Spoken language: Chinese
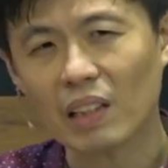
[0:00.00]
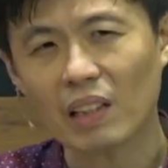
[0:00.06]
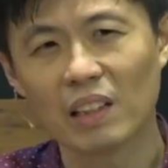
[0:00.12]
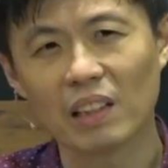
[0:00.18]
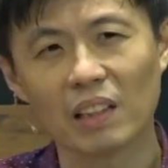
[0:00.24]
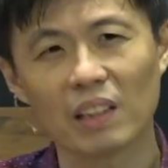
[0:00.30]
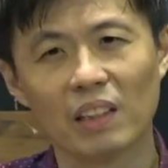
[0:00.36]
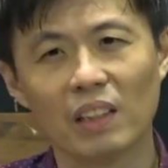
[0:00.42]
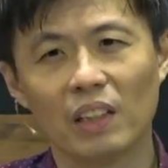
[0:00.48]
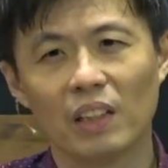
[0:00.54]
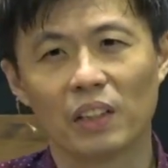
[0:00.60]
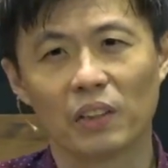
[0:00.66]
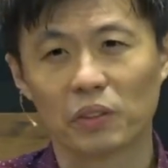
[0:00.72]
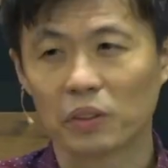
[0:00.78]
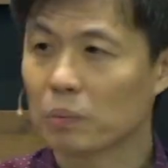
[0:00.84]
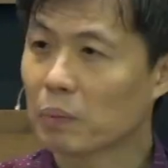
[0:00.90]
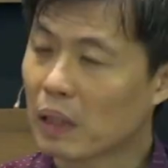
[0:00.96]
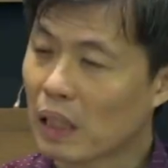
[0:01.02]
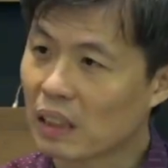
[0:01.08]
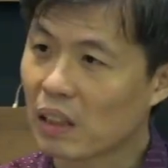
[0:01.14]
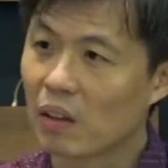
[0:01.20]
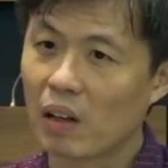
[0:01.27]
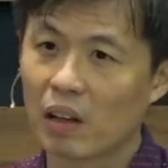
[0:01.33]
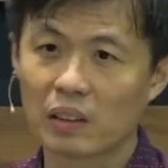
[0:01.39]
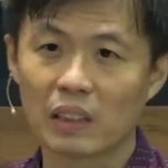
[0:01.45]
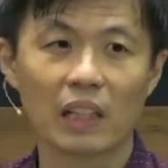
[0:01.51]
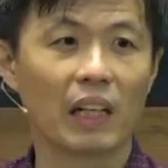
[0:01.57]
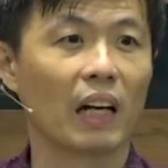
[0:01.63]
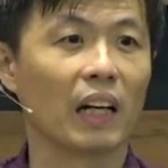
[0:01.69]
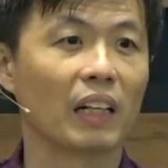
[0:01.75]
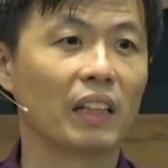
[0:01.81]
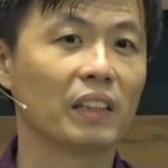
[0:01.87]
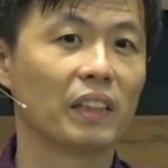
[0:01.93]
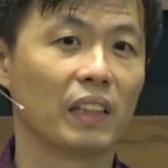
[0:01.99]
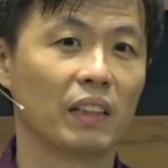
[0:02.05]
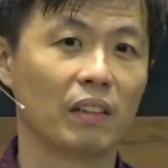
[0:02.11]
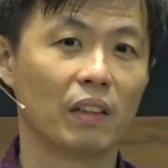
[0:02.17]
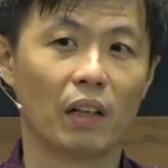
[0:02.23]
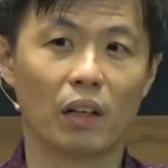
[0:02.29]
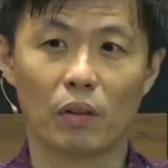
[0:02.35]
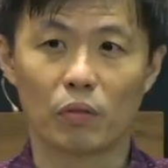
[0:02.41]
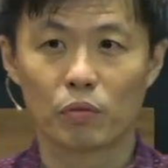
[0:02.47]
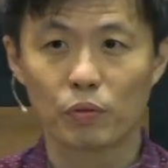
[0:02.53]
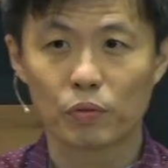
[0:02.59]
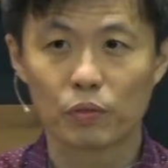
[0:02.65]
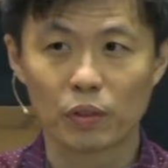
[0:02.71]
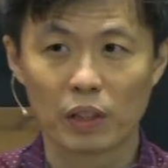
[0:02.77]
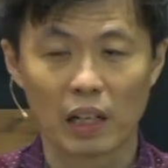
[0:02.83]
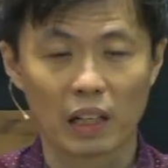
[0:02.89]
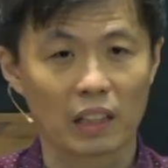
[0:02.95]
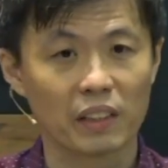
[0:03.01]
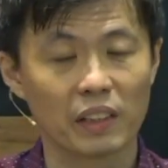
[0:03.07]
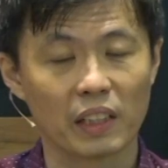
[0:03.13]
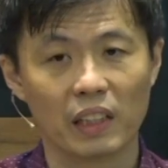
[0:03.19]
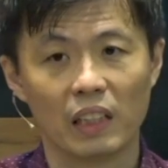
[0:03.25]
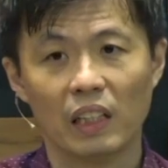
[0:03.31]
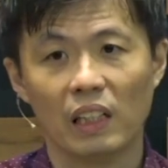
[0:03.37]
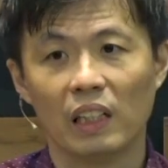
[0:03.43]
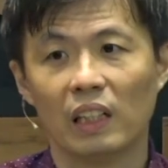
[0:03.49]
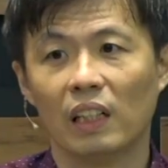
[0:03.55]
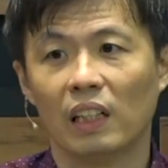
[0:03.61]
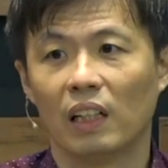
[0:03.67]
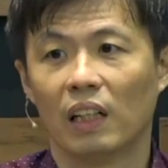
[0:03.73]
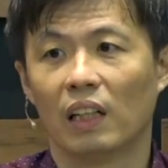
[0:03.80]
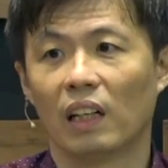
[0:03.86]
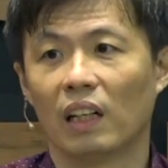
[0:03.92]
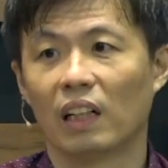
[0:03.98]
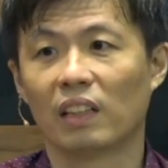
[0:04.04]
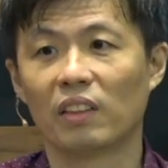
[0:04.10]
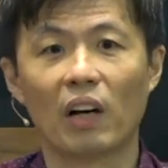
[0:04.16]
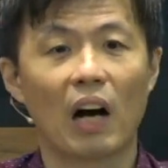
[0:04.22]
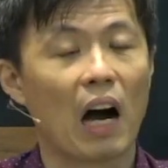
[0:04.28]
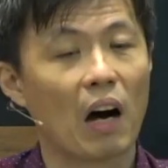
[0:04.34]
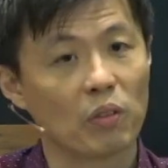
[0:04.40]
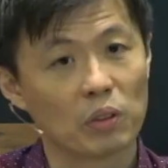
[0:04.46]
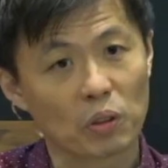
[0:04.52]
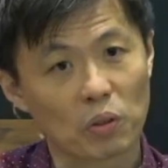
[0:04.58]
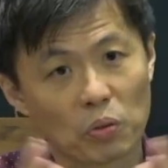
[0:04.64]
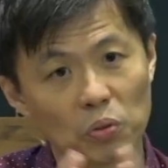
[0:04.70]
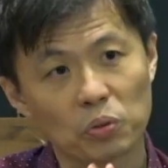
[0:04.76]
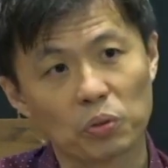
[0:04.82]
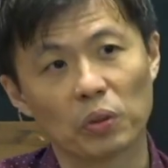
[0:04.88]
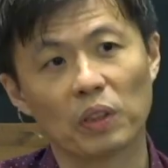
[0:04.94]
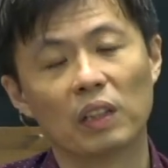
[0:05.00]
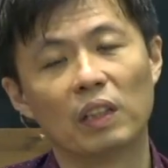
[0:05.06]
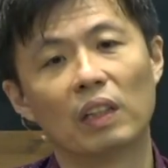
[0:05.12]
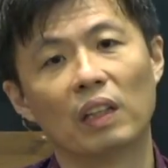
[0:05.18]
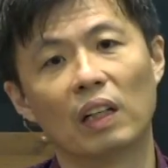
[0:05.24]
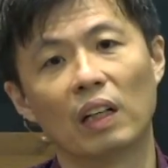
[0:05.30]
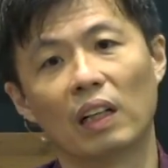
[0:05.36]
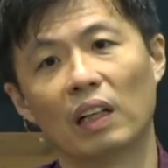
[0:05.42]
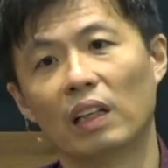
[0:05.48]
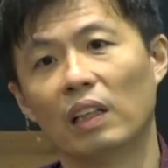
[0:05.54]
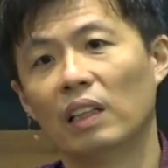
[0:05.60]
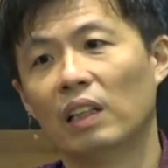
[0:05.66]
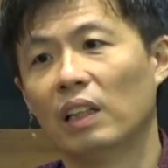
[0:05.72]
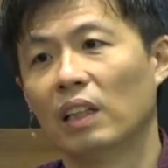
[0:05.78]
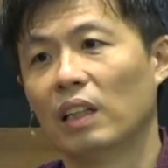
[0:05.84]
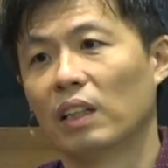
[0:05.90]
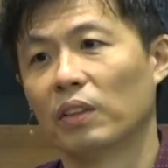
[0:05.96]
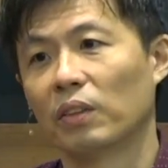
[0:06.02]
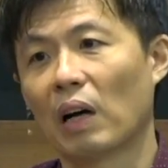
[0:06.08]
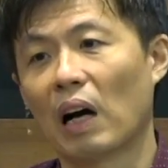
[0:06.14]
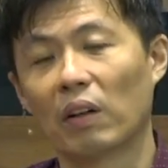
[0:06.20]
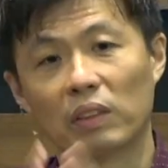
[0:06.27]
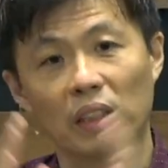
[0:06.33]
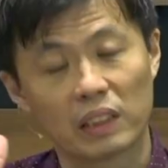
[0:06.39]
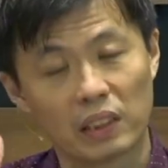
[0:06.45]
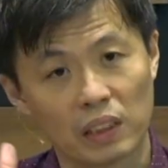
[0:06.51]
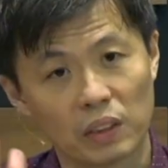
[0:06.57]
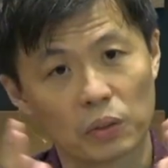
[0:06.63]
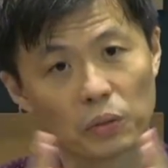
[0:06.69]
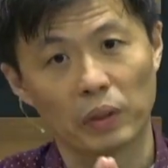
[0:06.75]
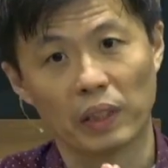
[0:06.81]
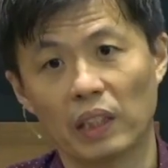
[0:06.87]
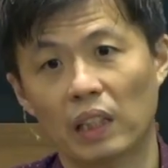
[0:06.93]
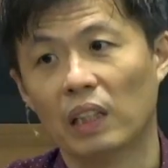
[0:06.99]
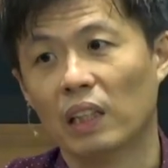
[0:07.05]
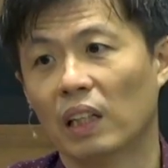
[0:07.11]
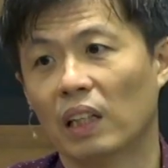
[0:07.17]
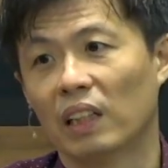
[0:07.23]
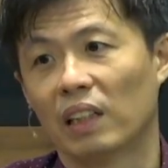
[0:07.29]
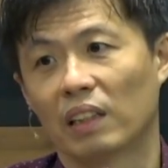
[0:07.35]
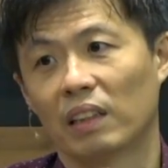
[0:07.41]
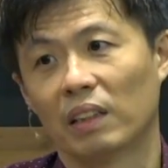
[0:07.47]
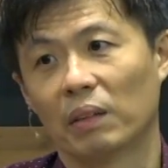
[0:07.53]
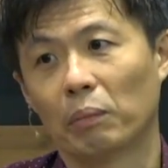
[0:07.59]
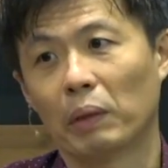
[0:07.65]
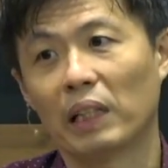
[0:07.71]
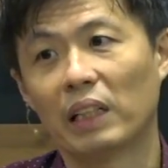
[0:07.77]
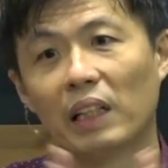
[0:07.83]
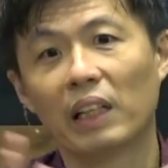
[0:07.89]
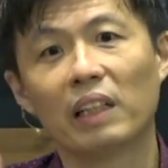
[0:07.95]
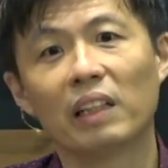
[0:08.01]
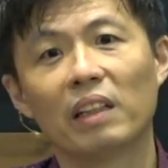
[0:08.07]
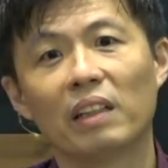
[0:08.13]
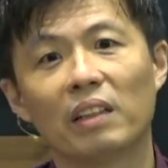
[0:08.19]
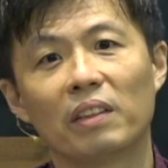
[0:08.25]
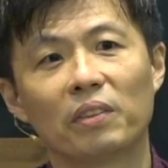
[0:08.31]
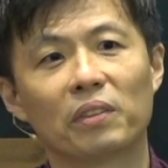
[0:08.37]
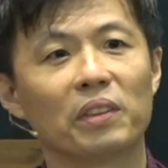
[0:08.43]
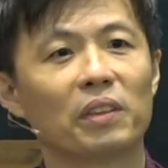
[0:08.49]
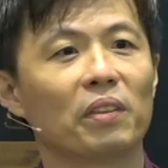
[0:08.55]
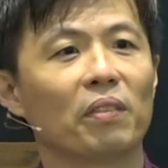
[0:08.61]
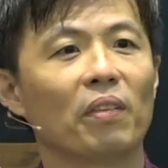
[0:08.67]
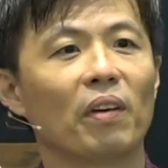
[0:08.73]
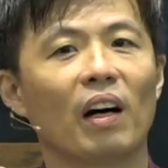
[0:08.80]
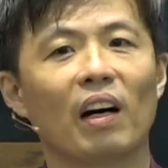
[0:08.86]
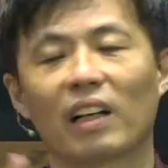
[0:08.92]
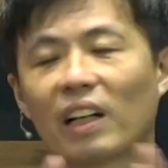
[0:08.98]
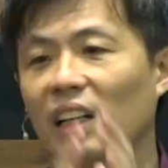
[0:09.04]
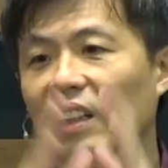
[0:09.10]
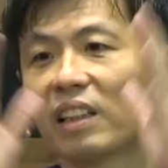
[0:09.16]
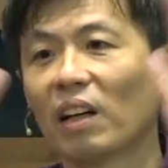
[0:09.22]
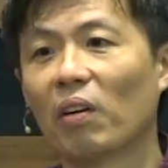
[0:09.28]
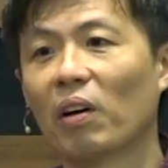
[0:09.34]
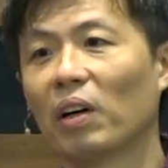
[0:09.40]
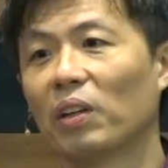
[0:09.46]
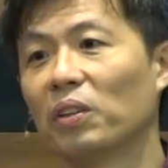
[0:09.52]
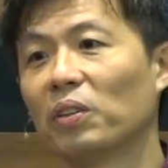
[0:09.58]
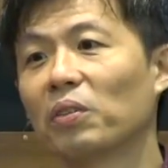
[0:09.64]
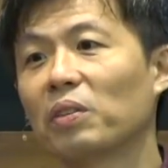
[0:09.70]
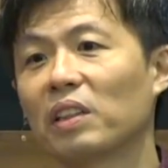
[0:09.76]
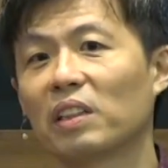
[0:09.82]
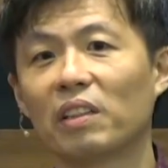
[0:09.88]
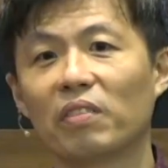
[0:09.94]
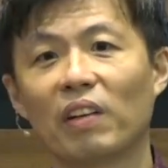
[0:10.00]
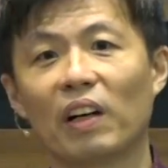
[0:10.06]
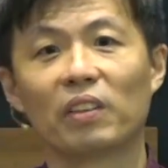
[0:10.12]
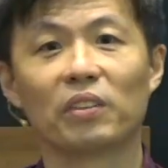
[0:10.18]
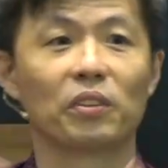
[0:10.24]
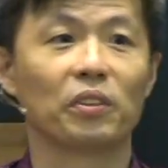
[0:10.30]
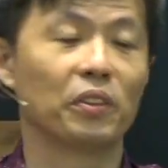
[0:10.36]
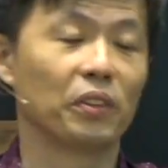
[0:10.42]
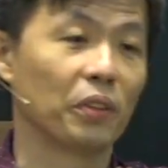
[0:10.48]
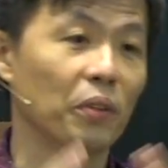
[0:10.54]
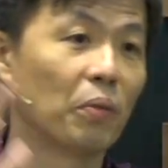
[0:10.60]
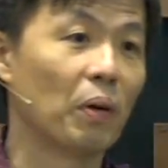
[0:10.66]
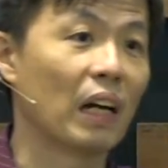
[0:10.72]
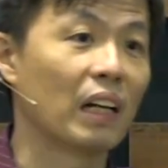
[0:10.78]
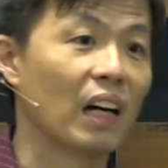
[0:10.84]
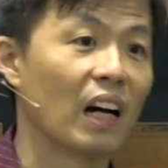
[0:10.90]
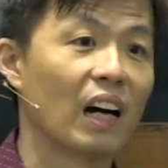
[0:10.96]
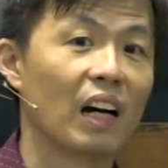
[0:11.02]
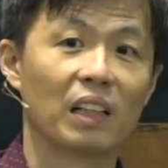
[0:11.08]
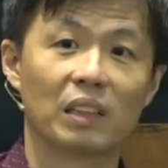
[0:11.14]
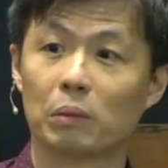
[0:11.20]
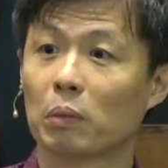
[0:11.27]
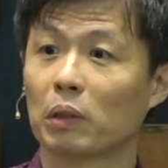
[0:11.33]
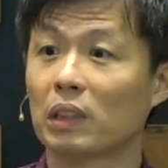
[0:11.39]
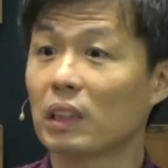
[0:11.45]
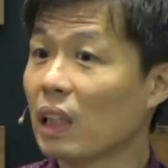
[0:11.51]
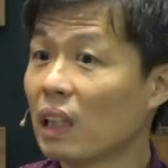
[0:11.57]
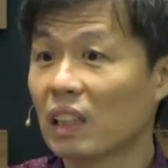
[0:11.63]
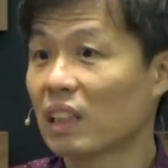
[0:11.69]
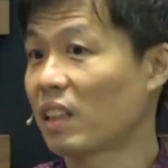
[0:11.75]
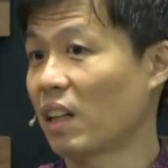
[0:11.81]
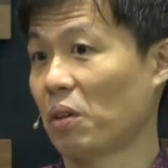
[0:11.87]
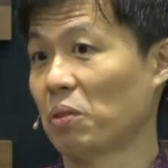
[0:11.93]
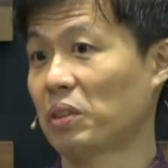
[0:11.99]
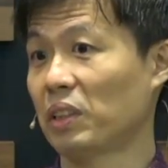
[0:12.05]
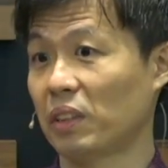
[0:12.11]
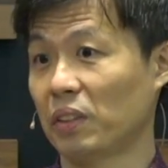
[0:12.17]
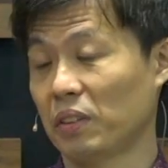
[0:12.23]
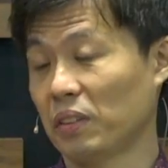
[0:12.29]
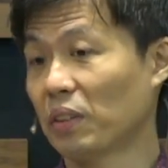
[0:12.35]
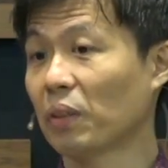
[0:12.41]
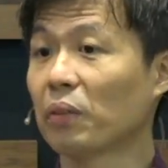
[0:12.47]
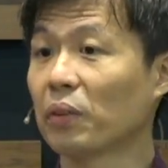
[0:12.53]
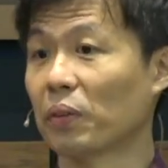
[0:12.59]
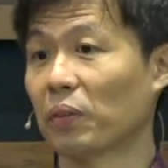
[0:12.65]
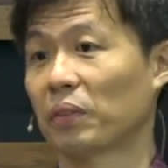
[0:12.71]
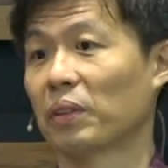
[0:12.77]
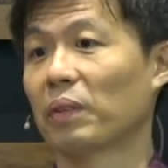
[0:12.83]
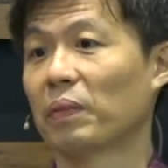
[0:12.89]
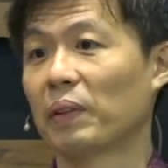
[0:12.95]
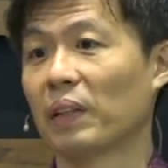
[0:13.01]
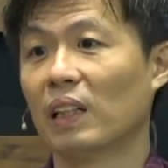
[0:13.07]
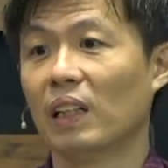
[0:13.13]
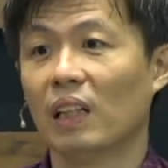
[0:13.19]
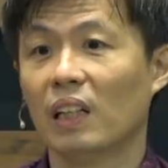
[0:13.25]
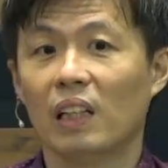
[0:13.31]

啊，有时候我们看到好像两个人啊，夫妇两个人，啊，你有好的工作啊，有好的薪水。那每年就是哇，可以到很多的地方去游玩啊，什么这样的条件都有，对不对？